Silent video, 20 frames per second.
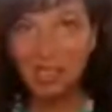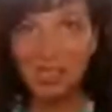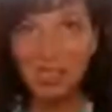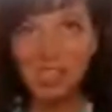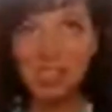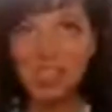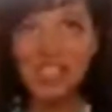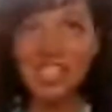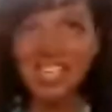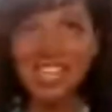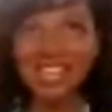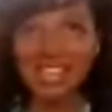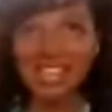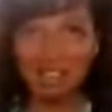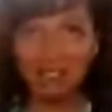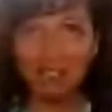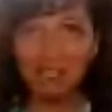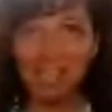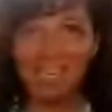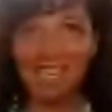On se
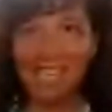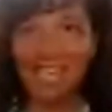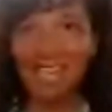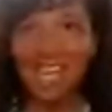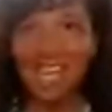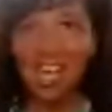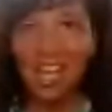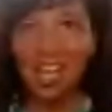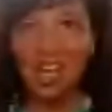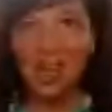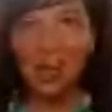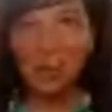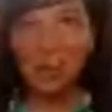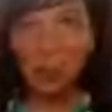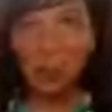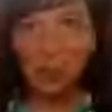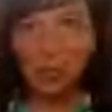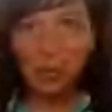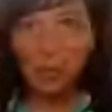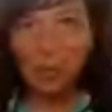sacrifiait un
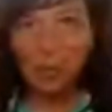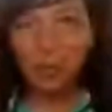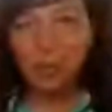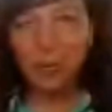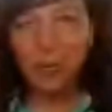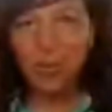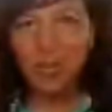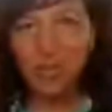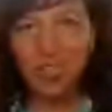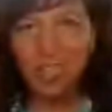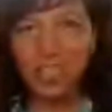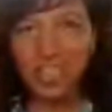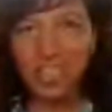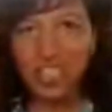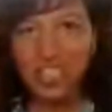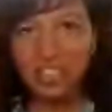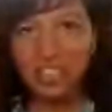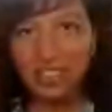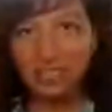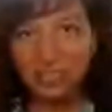peu pour
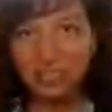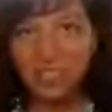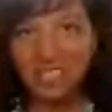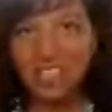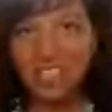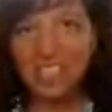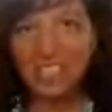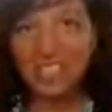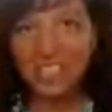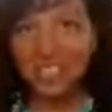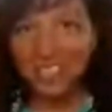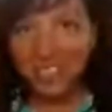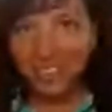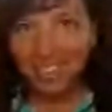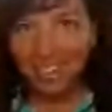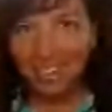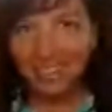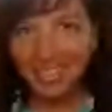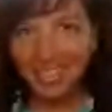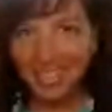euh,
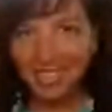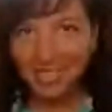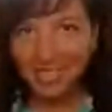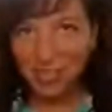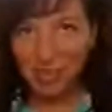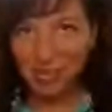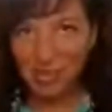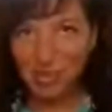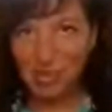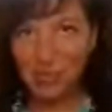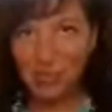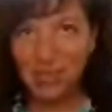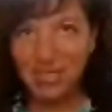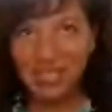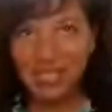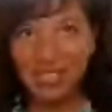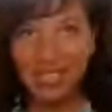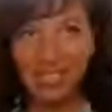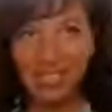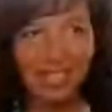venir en aide aux
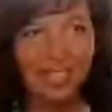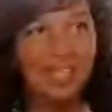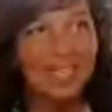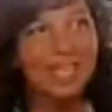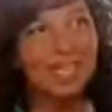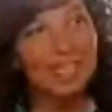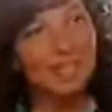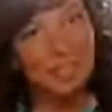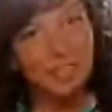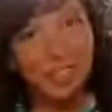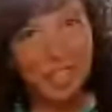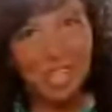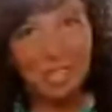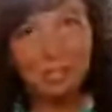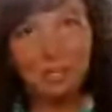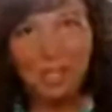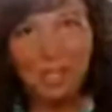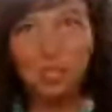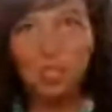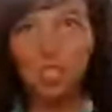autres. Et euh,
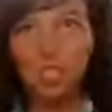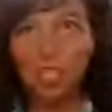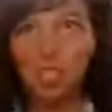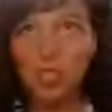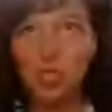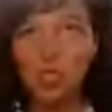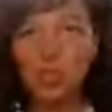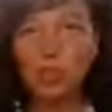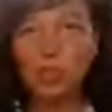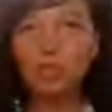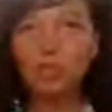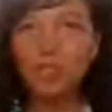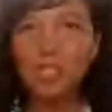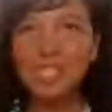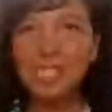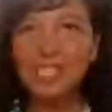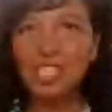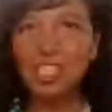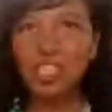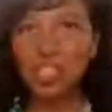finalement, aujourd'hui, je peux vous
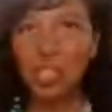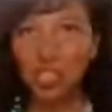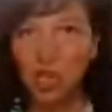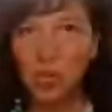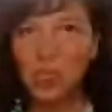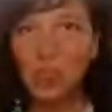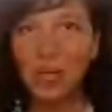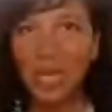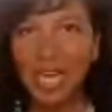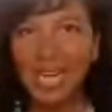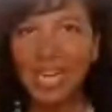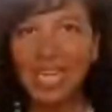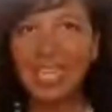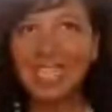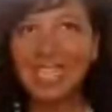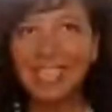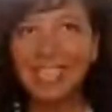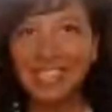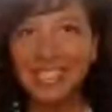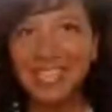dire que je
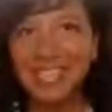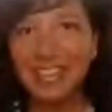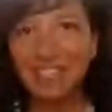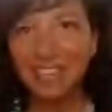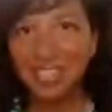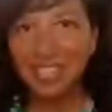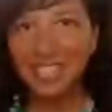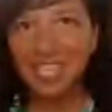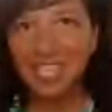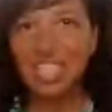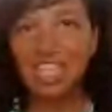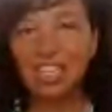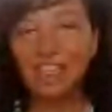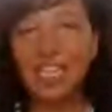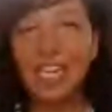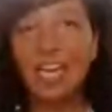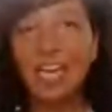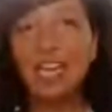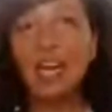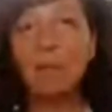comprends davantage
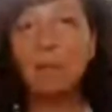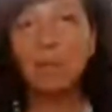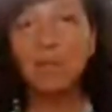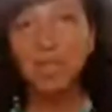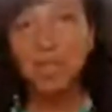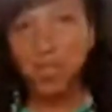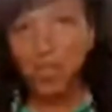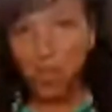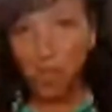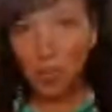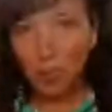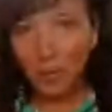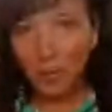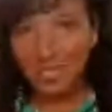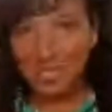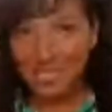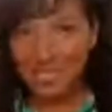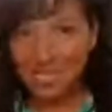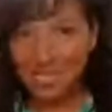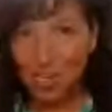avec encore plus de
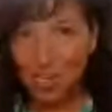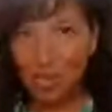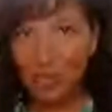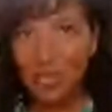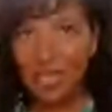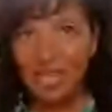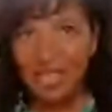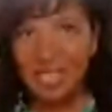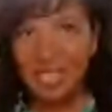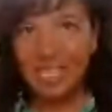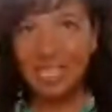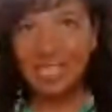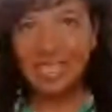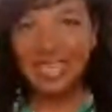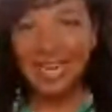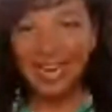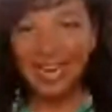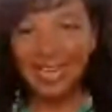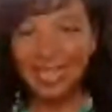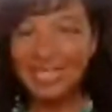compassion
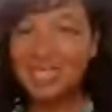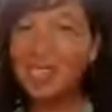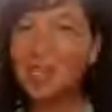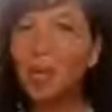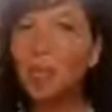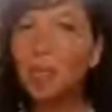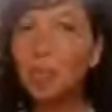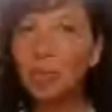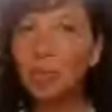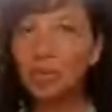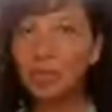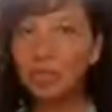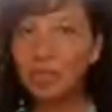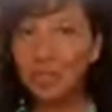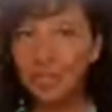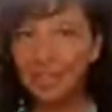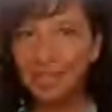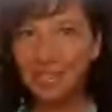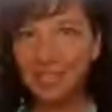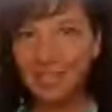la raison
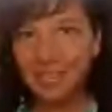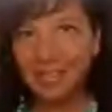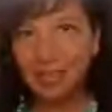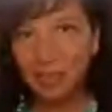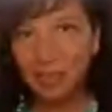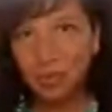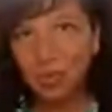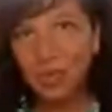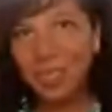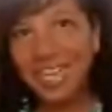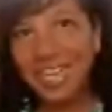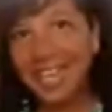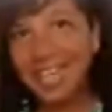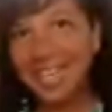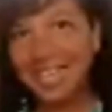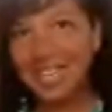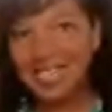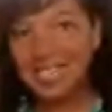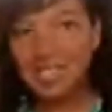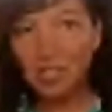pour, ou les
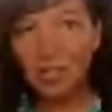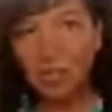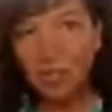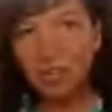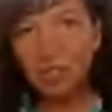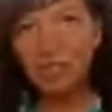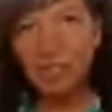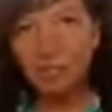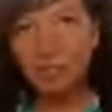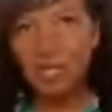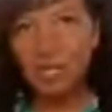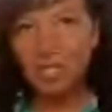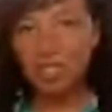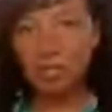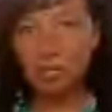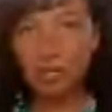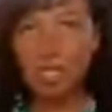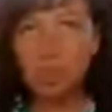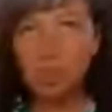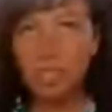raisons en fait, parce
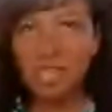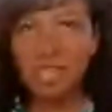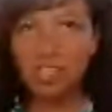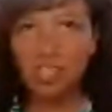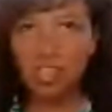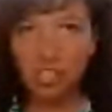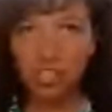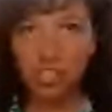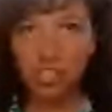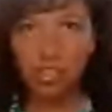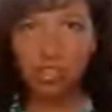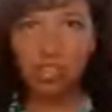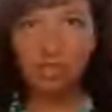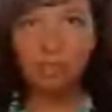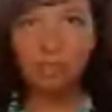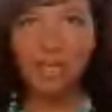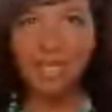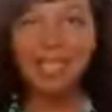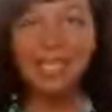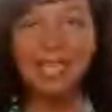que je pense pas qu'il y en a juste
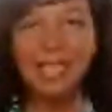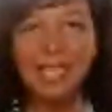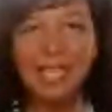une, mais